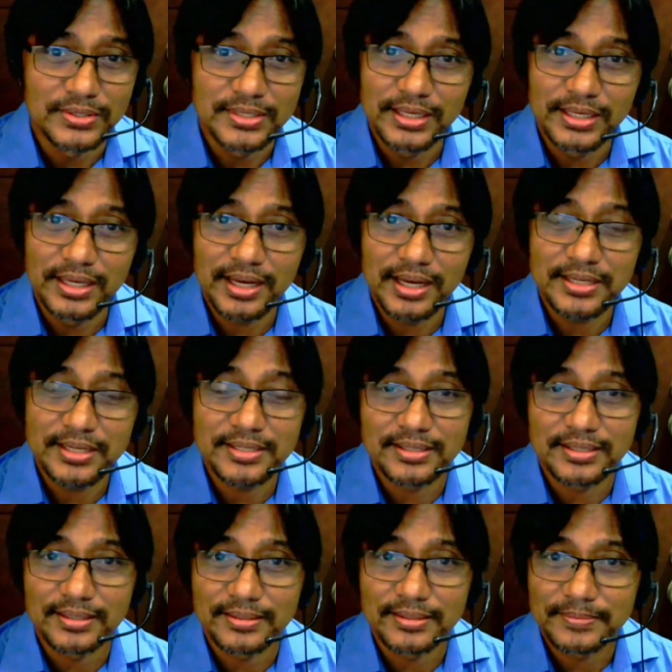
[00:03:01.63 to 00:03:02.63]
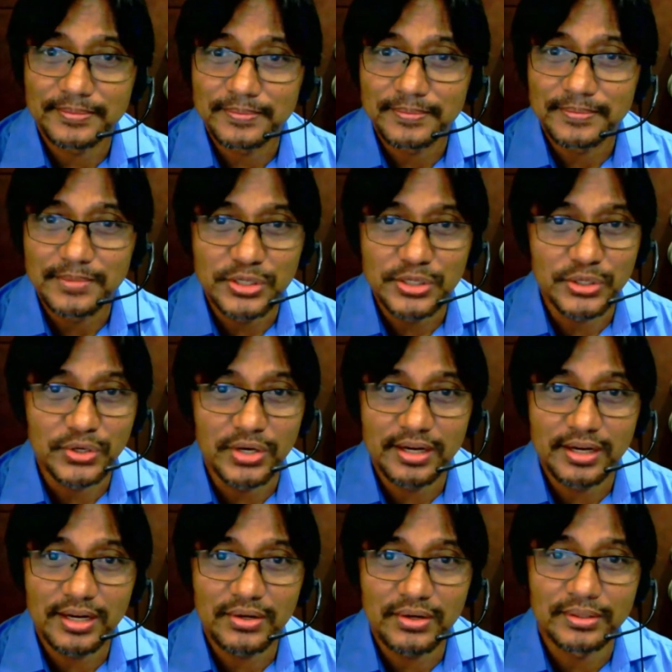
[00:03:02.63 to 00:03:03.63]
see you guys. See you
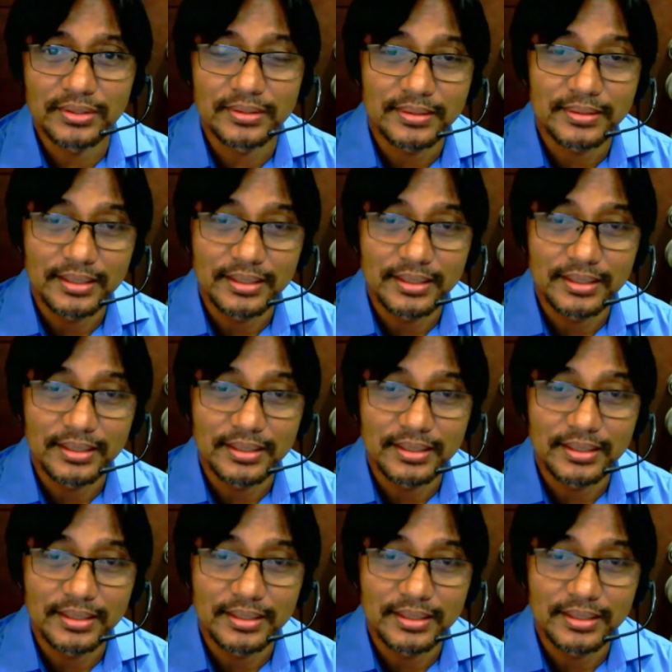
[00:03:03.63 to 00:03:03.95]
around.